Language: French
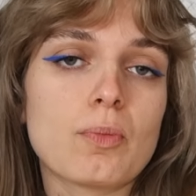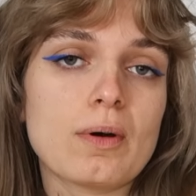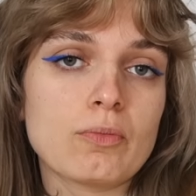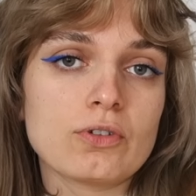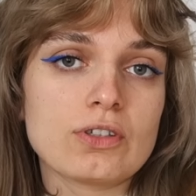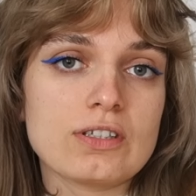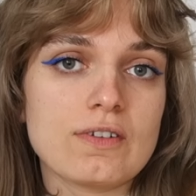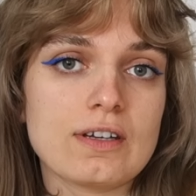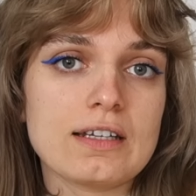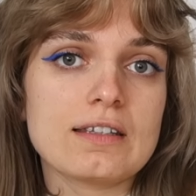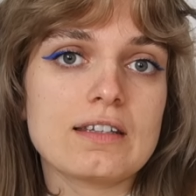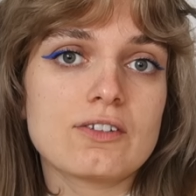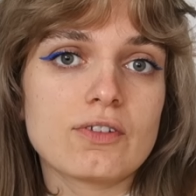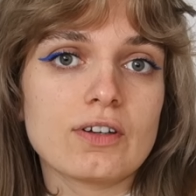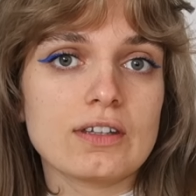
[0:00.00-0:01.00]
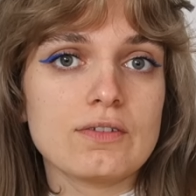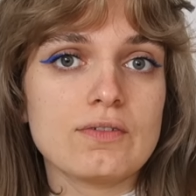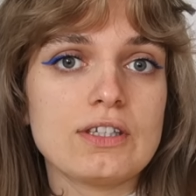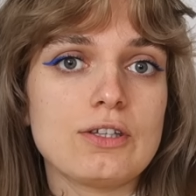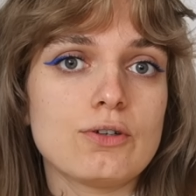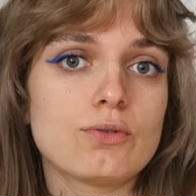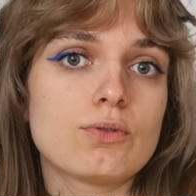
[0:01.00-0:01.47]
pas motivée à l'idée de faire des
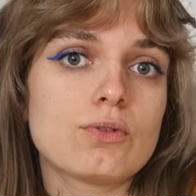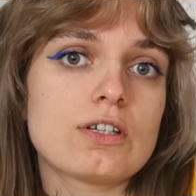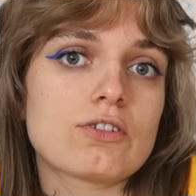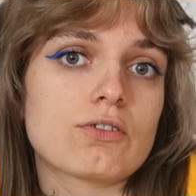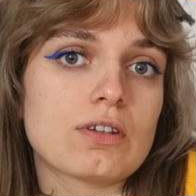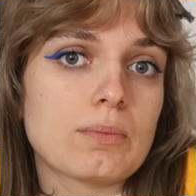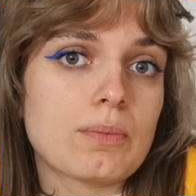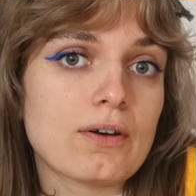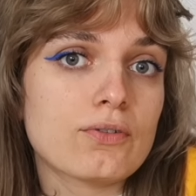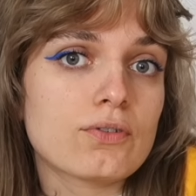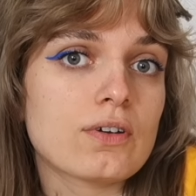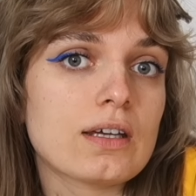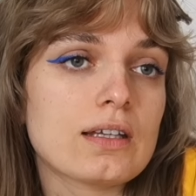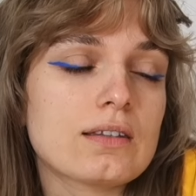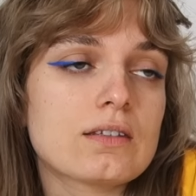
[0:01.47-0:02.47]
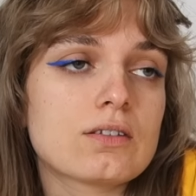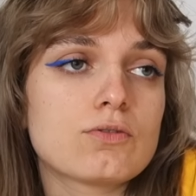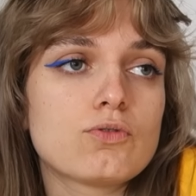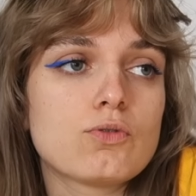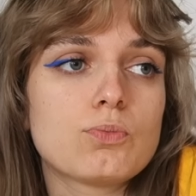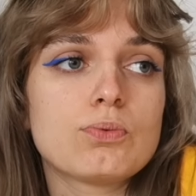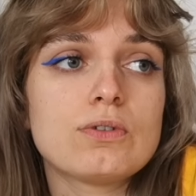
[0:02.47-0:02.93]
vidéos et j'en ai pas faites
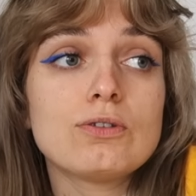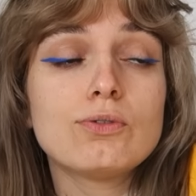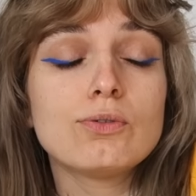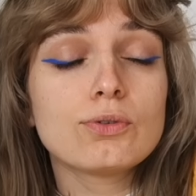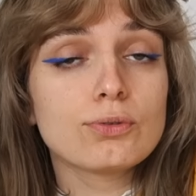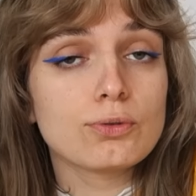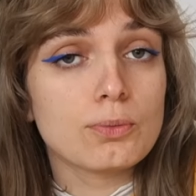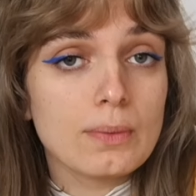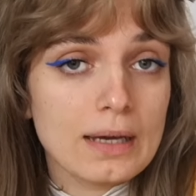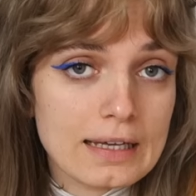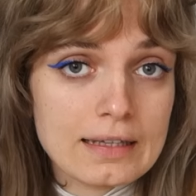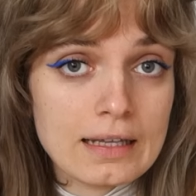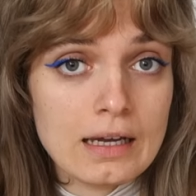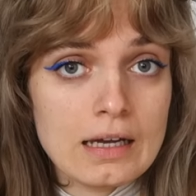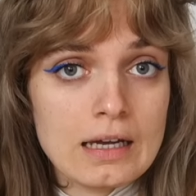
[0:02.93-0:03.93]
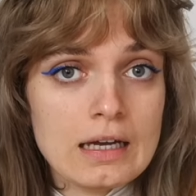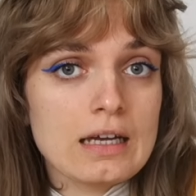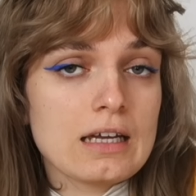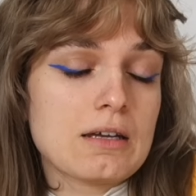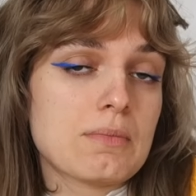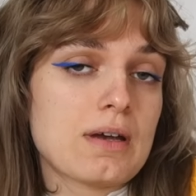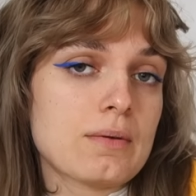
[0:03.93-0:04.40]
depuis deux semaines.
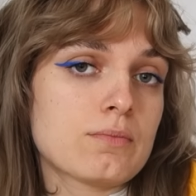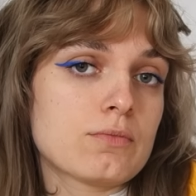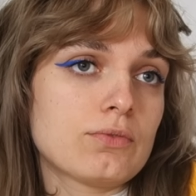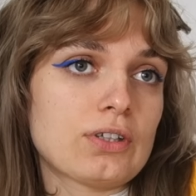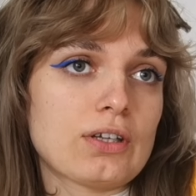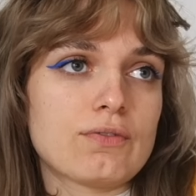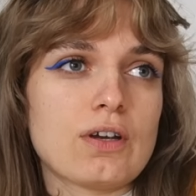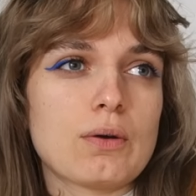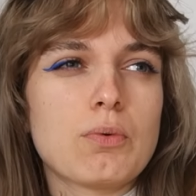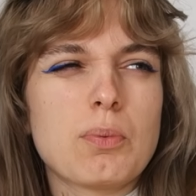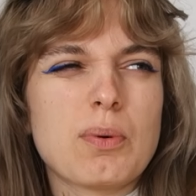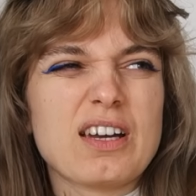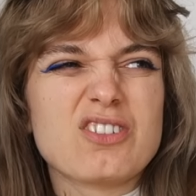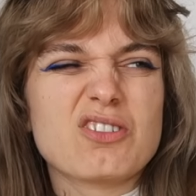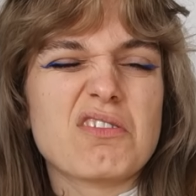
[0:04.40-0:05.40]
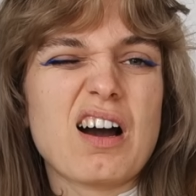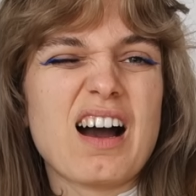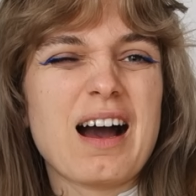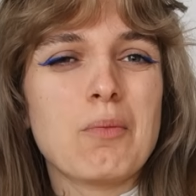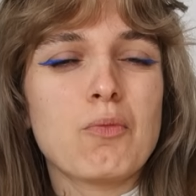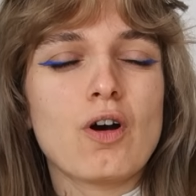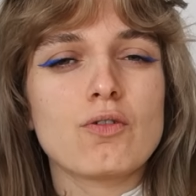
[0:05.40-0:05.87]
Et même, ça fait à peu près, je crois,
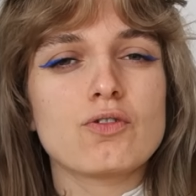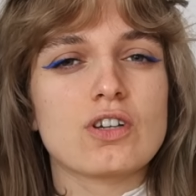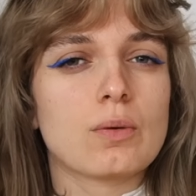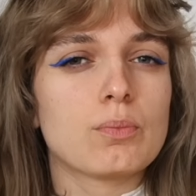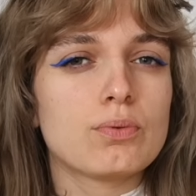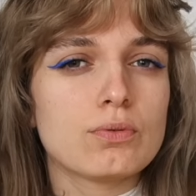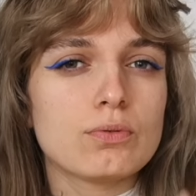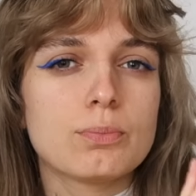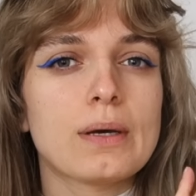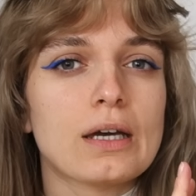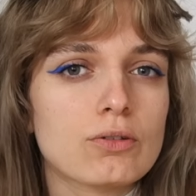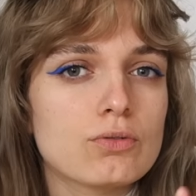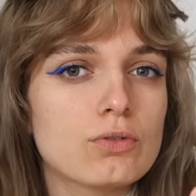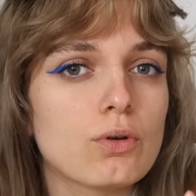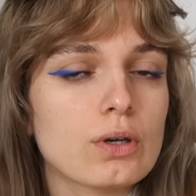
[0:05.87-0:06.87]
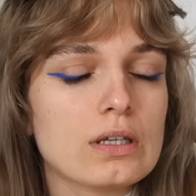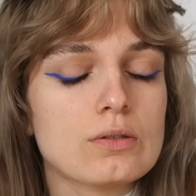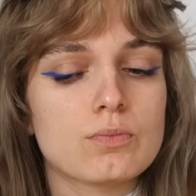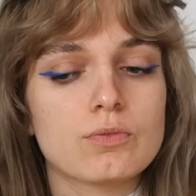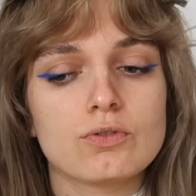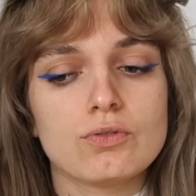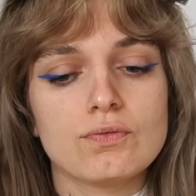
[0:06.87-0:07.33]
un mois où j'ai un peu perdu le
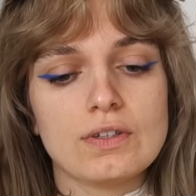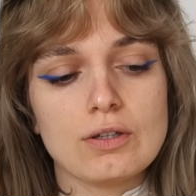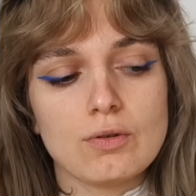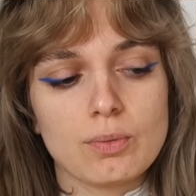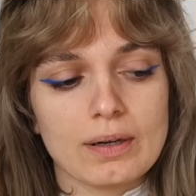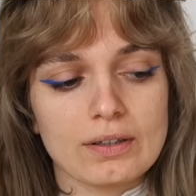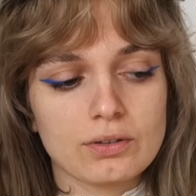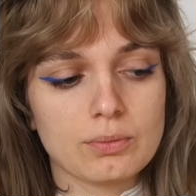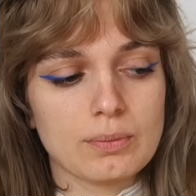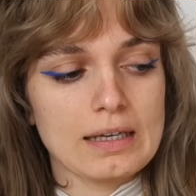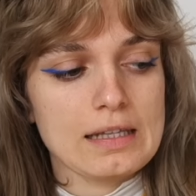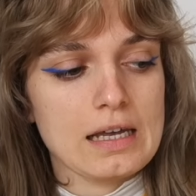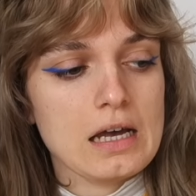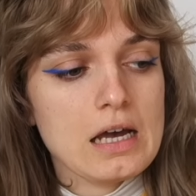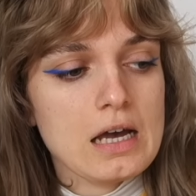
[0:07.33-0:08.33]
rythme d'une vidéo par semaine.